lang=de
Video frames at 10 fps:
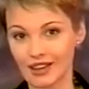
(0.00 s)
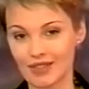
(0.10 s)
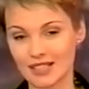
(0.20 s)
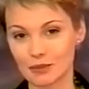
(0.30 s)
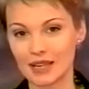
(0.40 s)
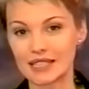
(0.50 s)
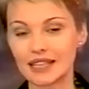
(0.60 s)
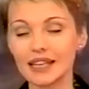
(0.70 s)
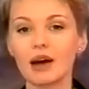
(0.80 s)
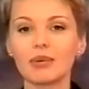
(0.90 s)
Was sich bei
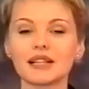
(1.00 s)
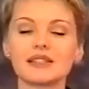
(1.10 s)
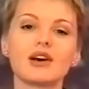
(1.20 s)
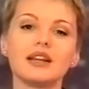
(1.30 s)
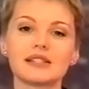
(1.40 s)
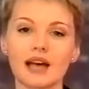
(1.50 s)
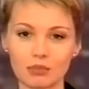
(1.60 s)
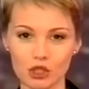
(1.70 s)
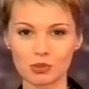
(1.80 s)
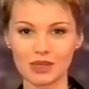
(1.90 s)
den Dreharbeiten so alles
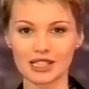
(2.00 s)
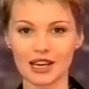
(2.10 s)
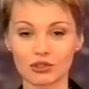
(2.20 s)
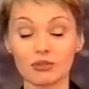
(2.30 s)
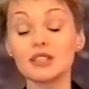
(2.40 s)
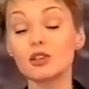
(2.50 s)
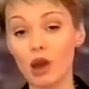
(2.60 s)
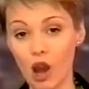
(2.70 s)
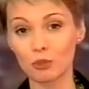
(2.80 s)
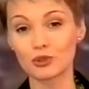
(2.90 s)
abgespielt hat und wie es
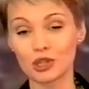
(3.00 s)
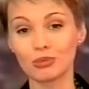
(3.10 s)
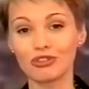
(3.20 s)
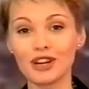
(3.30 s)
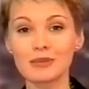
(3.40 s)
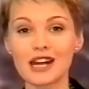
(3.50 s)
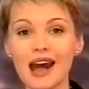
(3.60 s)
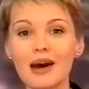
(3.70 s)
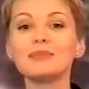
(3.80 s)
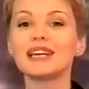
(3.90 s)
überhaupt zu dem Film
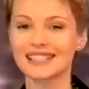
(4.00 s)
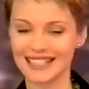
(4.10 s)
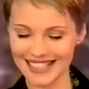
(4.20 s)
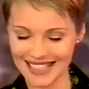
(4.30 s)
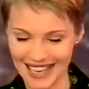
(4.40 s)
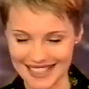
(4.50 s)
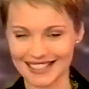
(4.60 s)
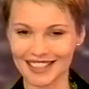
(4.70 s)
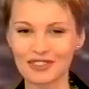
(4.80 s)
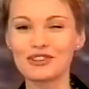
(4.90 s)
kam, das sehen Sie
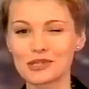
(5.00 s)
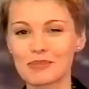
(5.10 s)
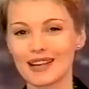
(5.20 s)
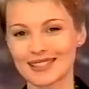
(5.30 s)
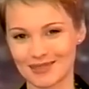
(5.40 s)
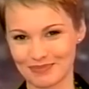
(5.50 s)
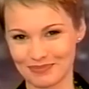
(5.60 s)
jetzt. Viel Spaß!